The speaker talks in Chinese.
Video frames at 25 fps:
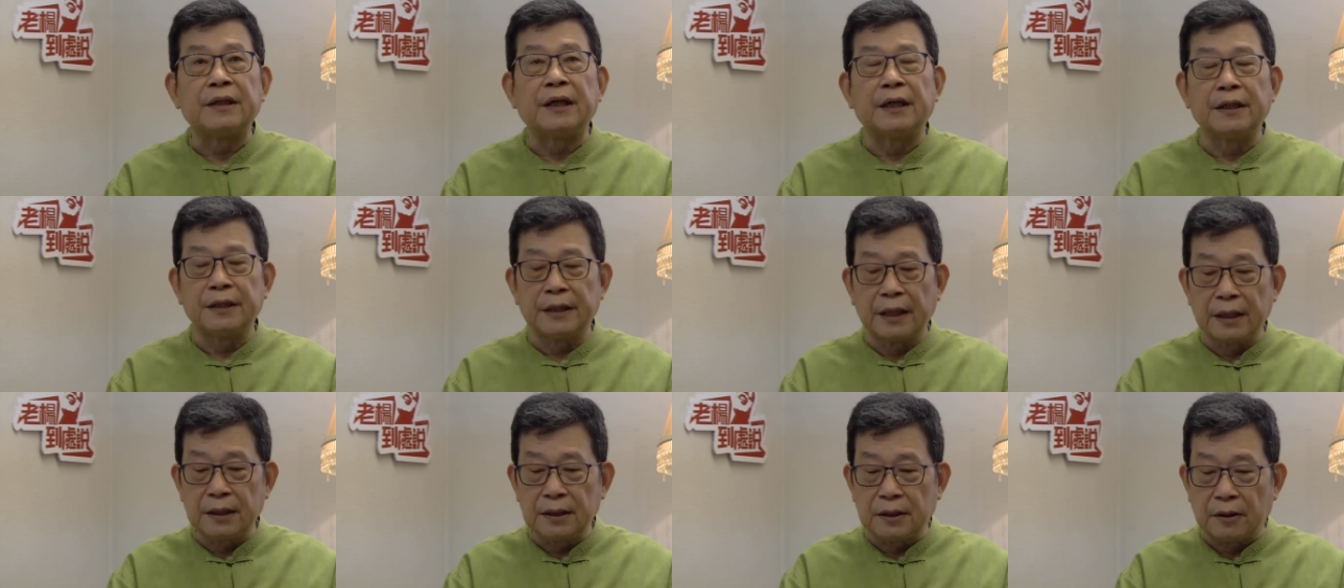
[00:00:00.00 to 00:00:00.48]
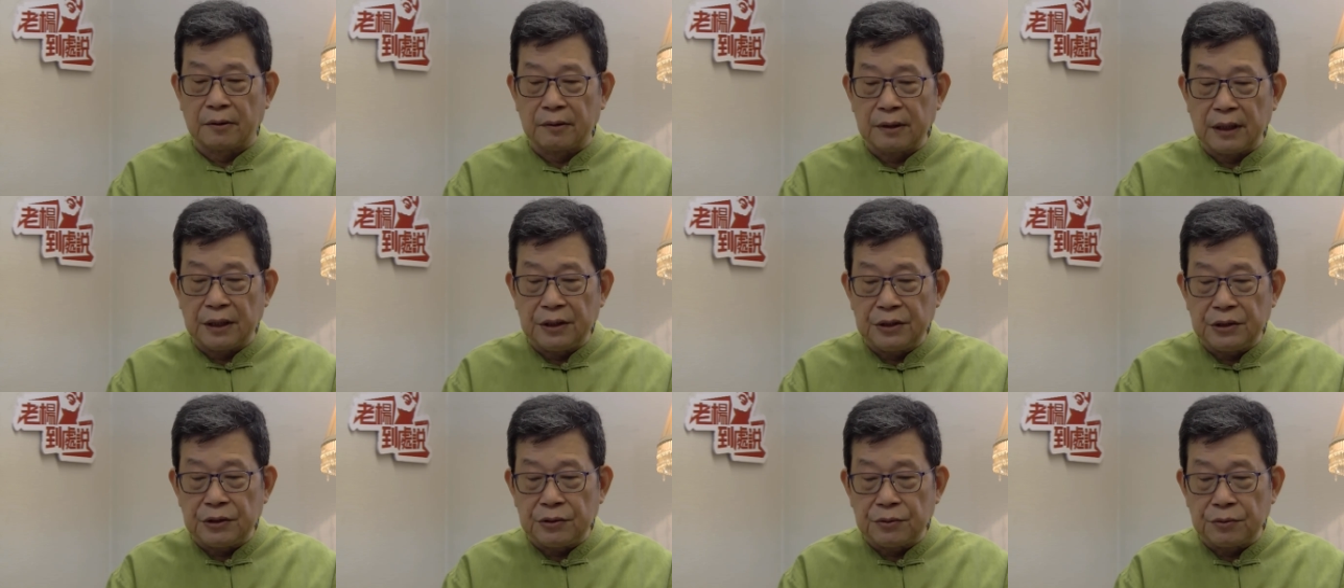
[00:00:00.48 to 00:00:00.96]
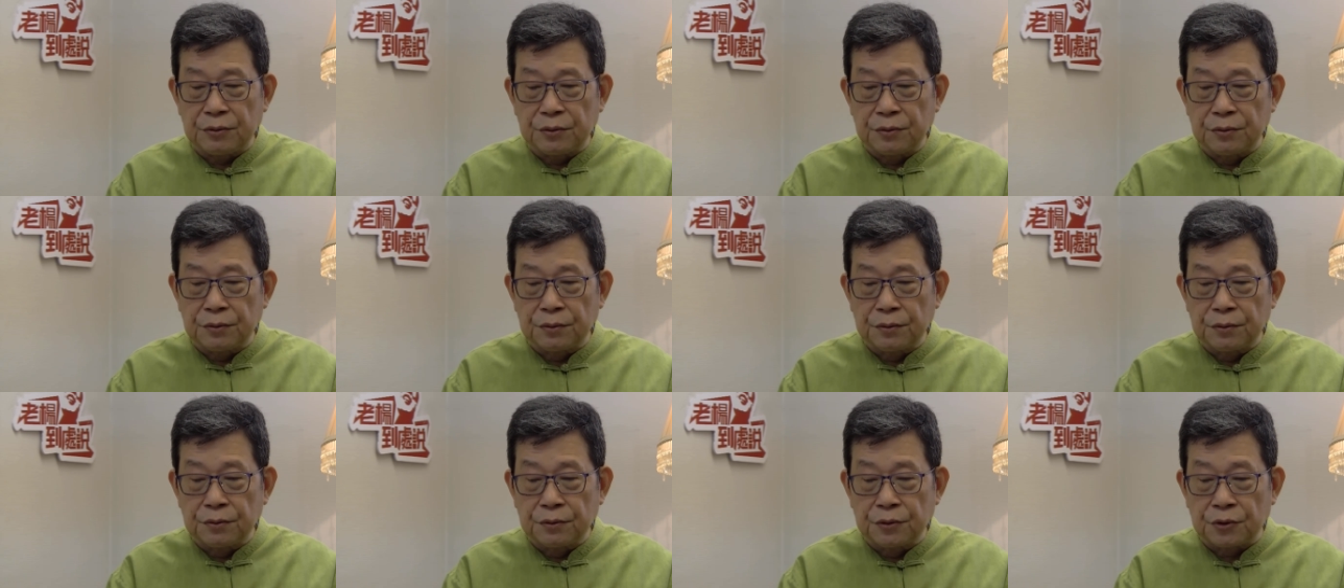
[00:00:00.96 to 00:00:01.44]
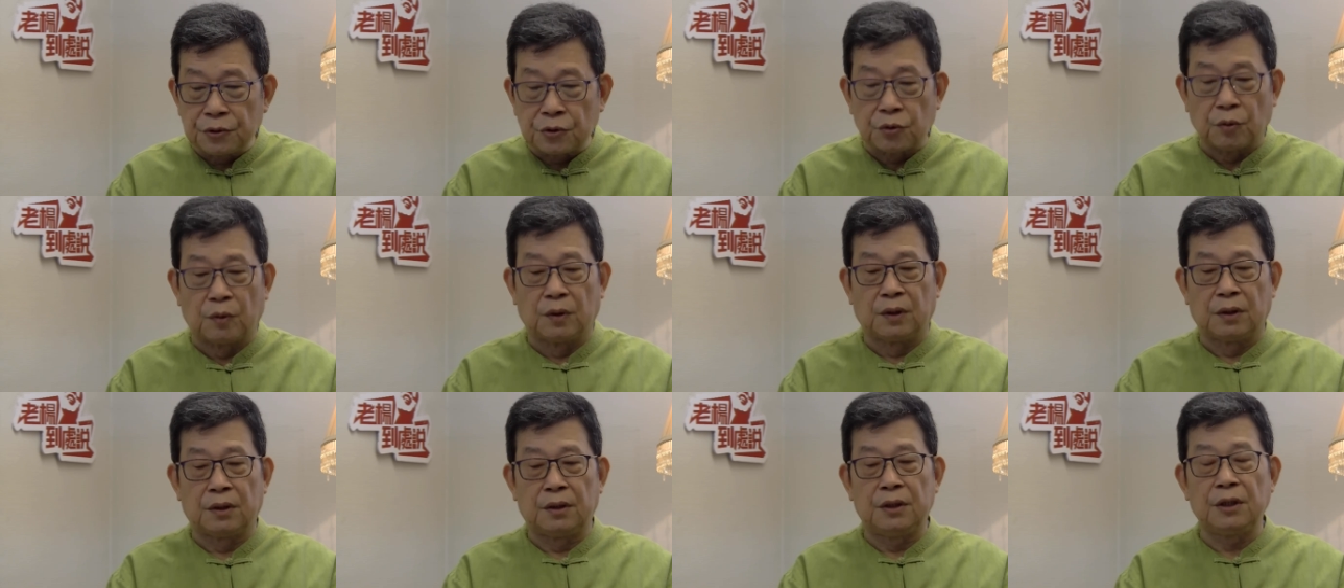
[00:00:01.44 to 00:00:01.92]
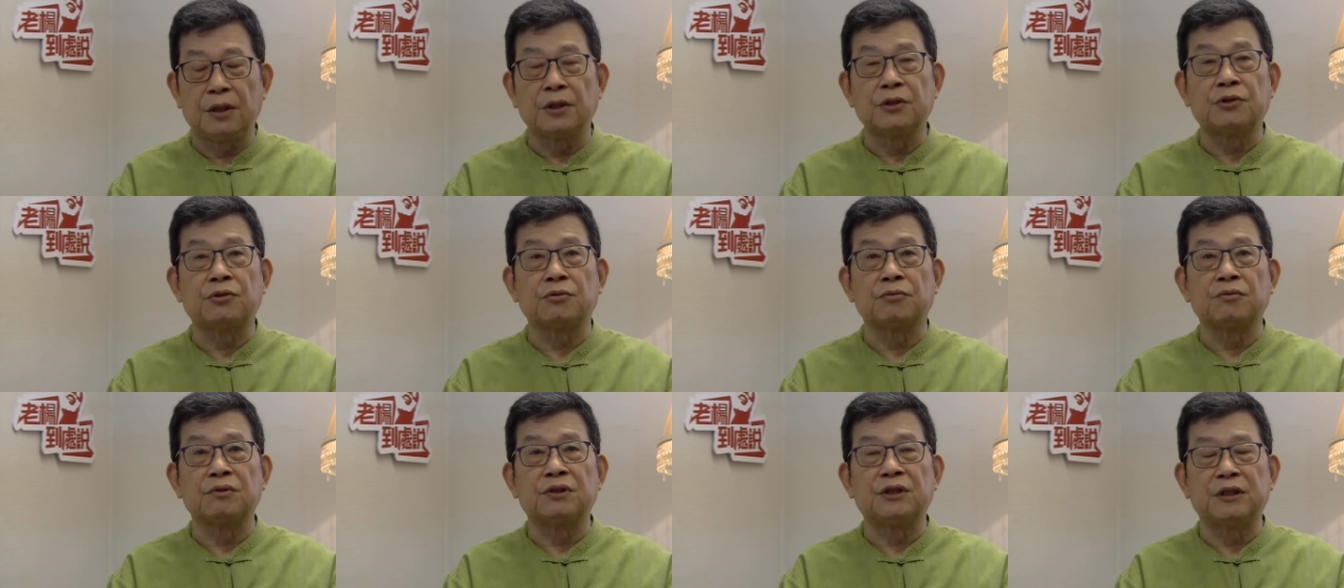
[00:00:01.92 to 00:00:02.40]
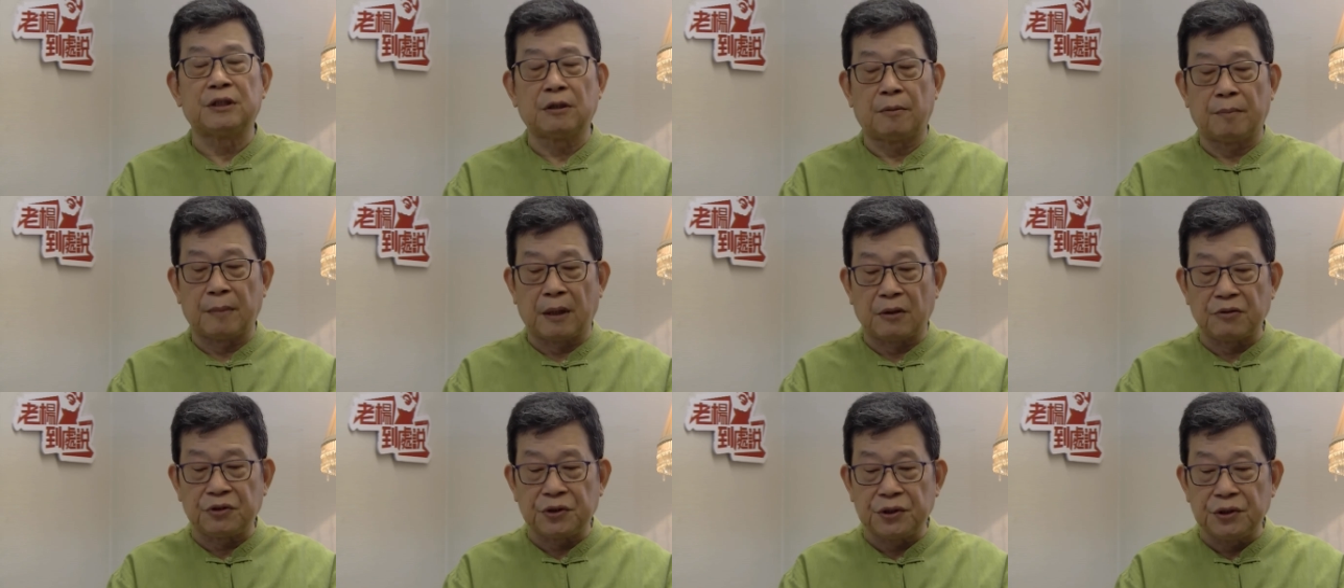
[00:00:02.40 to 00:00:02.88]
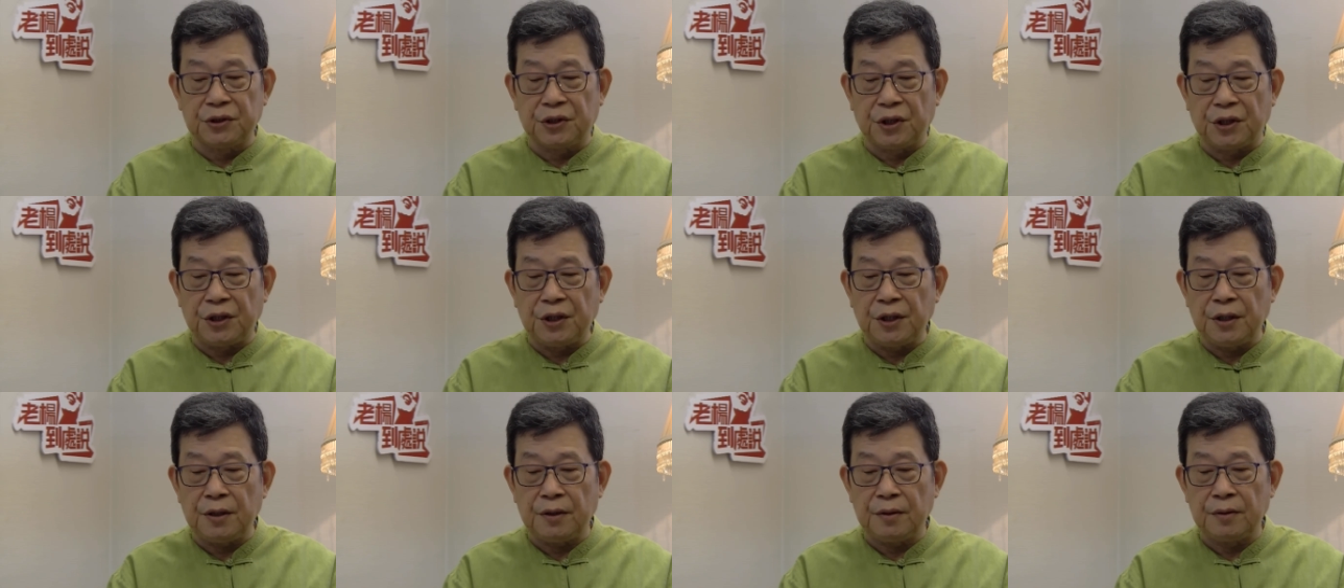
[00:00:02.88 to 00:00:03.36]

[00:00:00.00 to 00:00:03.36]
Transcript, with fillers: 人口研究所一个主席叫毛斯迪